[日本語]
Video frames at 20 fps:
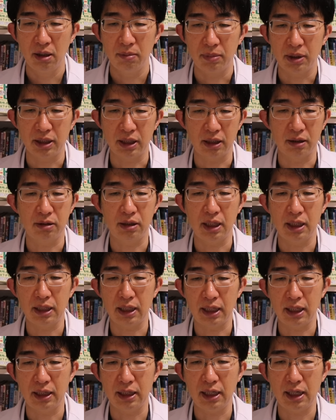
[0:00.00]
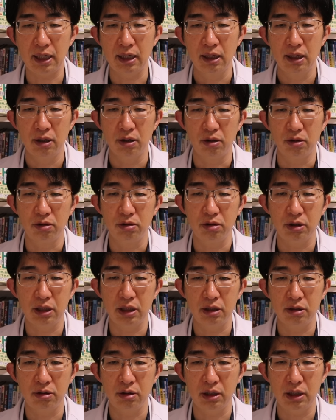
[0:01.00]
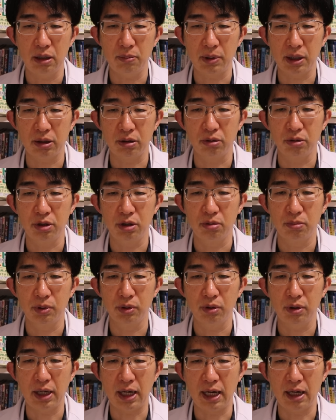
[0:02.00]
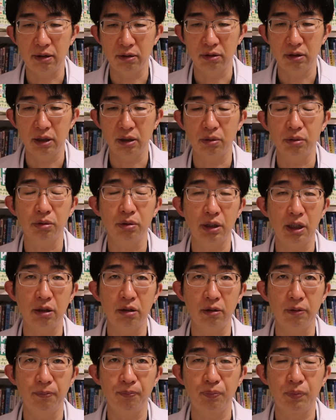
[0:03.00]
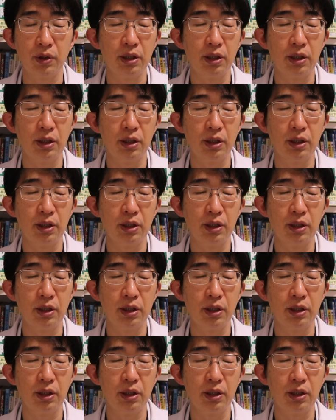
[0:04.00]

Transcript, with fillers: まあ、作成されたお薬について、まあ、そういうものがあるってことです。